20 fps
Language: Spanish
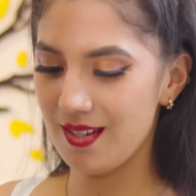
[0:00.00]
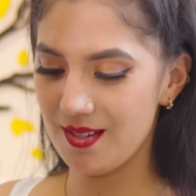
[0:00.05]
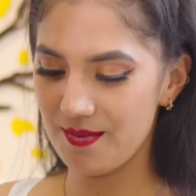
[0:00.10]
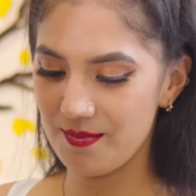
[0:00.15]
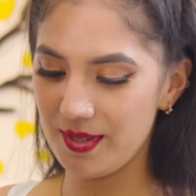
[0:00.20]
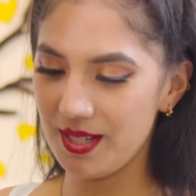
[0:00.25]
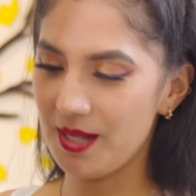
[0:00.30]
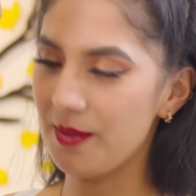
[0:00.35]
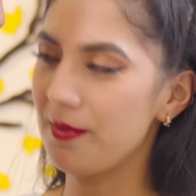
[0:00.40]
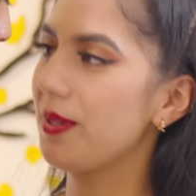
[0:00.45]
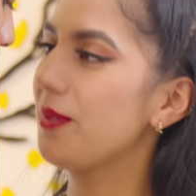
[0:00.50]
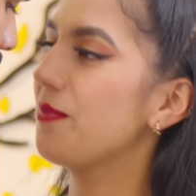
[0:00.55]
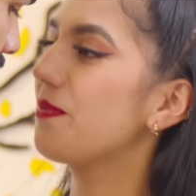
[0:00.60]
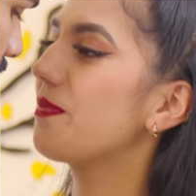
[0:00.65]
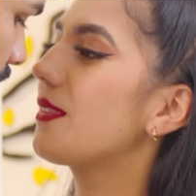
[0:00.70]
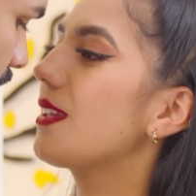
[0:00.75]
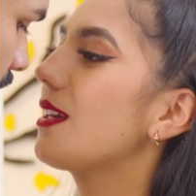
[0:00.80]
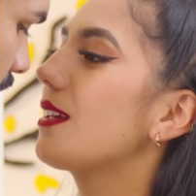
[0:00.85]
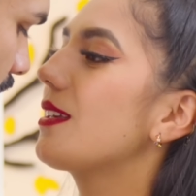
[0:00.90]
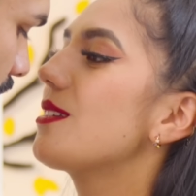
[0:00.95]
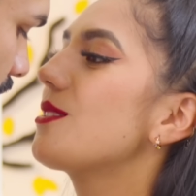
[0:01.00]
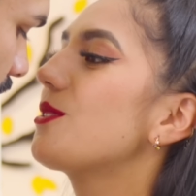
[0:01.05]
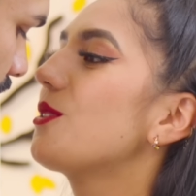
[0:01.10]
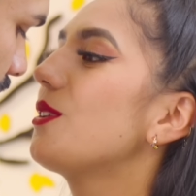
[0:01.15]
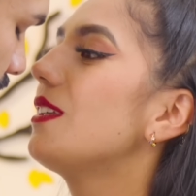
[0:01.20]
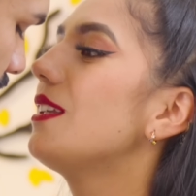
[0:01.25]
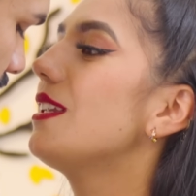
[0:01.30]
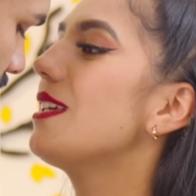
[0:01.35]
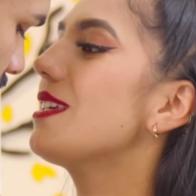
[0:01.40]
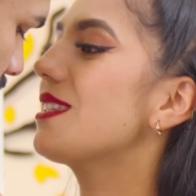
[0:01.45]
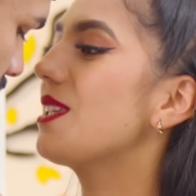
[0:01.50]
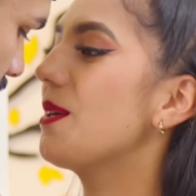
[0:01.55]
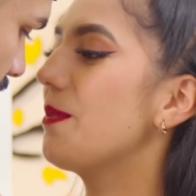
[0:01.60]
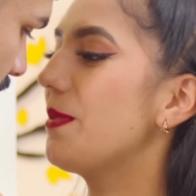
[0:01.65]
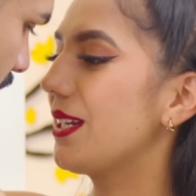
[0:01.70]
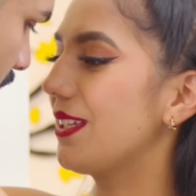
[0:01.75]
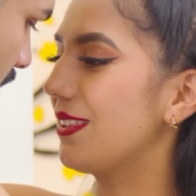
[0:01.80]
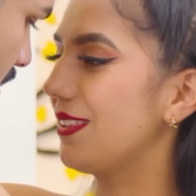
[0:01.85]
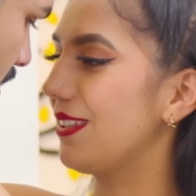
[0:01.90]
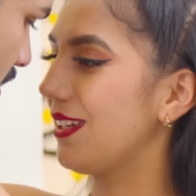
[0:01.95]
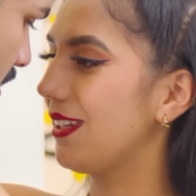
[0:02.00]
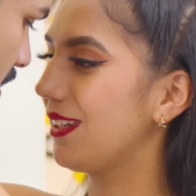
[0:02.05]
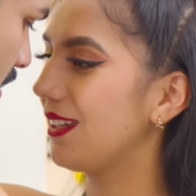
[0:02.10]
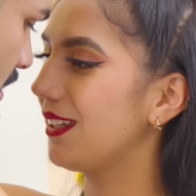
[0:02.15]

Mírame, aquí estoy lista para ti.